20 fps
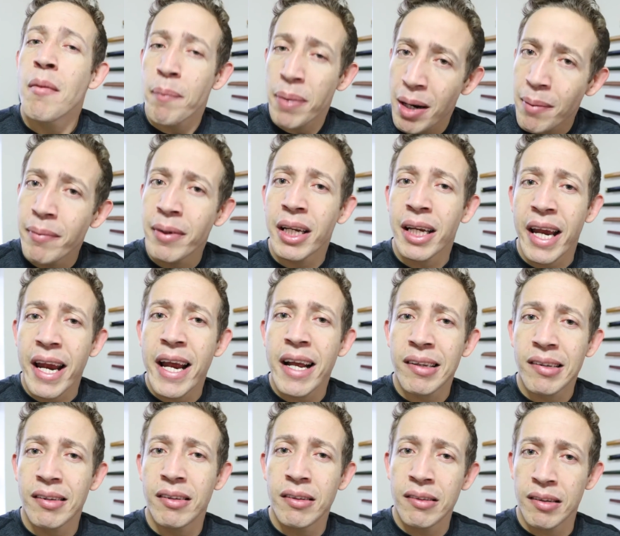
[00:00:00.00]
para mim,
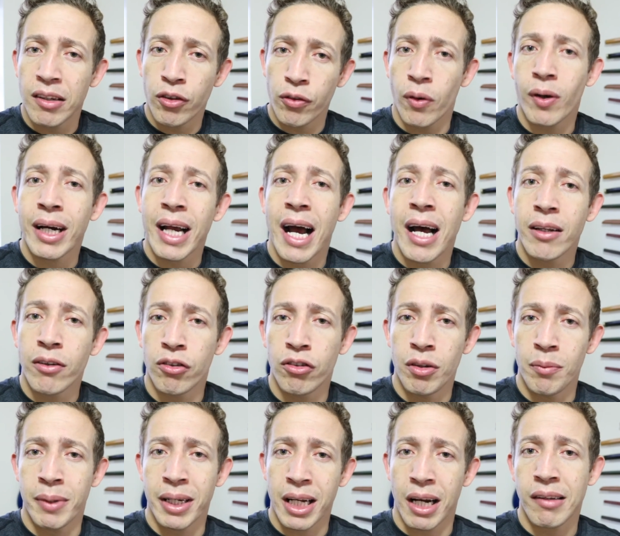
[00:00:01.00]
esses advogados
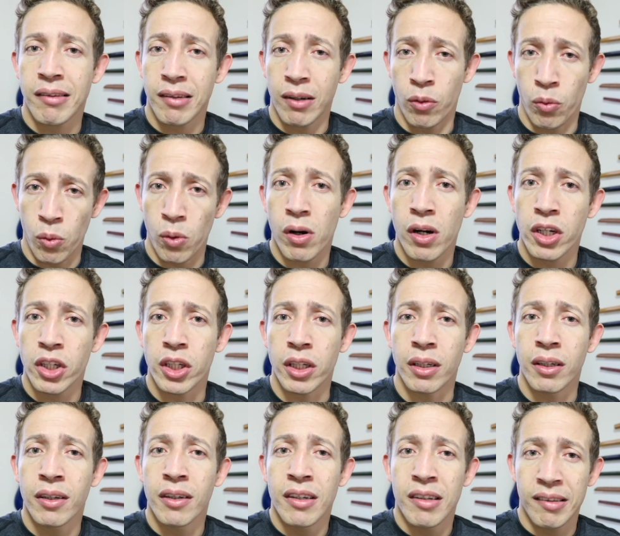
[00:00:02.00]
de imigração hoje